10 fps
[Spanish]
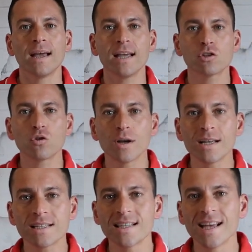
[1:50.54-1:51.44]
eso
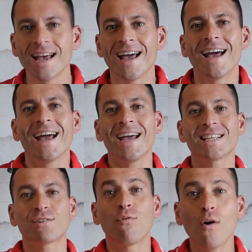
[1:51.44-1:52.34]
es
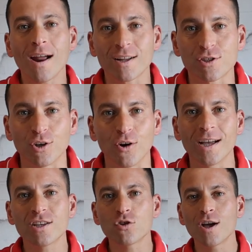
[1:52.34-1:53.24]
esfuerzo,
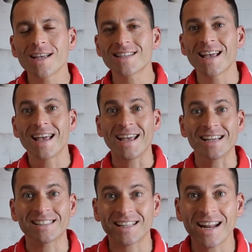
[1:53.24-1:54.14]
eso es
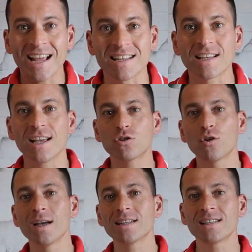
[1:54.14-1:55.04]
estrés,
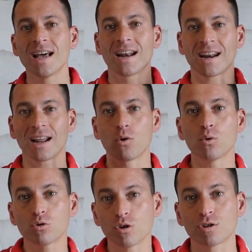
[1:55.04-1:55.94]
eso es
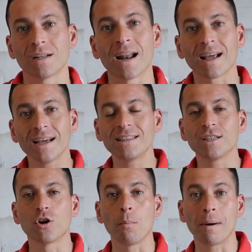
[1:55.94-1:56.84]
recursos
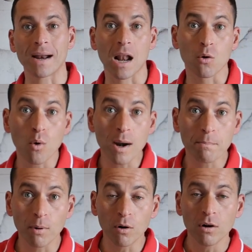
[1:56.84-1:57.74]
energéticos para el
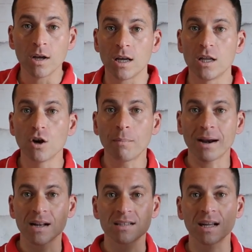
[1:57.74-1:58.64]
cuerpo y no
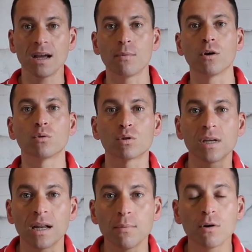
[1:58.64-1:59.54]
para el cerebro. Y tu
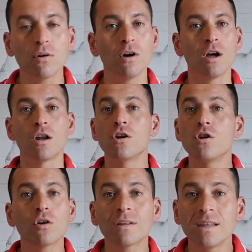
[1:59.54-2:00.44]
cerebro
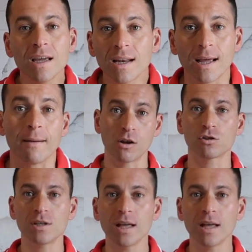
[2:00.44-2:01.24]
no quiere. Lo